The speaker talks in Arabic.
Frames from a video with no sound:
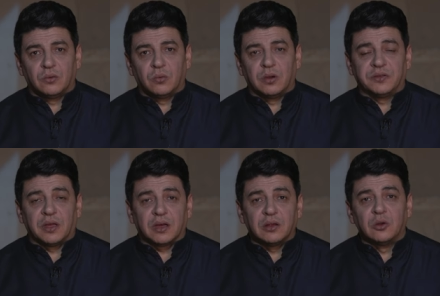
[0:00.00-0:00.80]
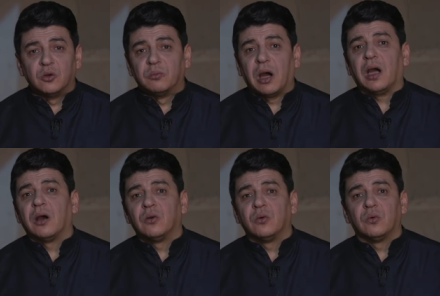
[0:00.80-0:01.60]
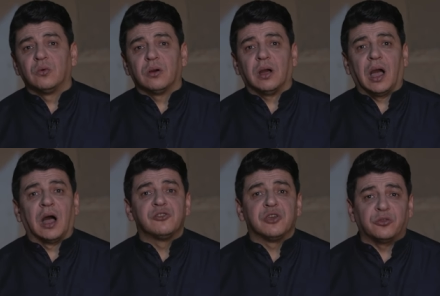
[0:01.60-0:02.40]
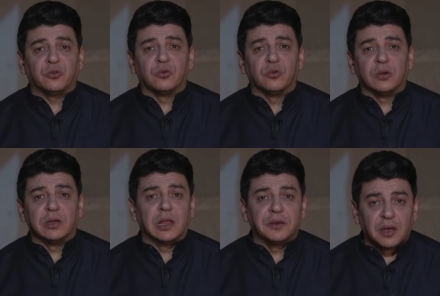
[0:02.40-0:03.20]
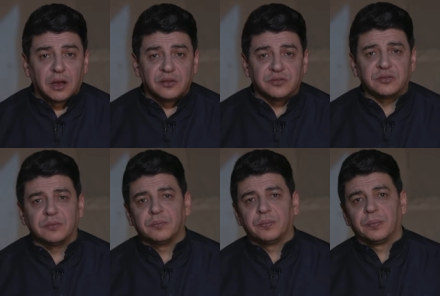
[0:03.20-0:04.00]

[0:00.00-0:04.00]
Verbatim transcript: وتقل معه حاجته الى الناس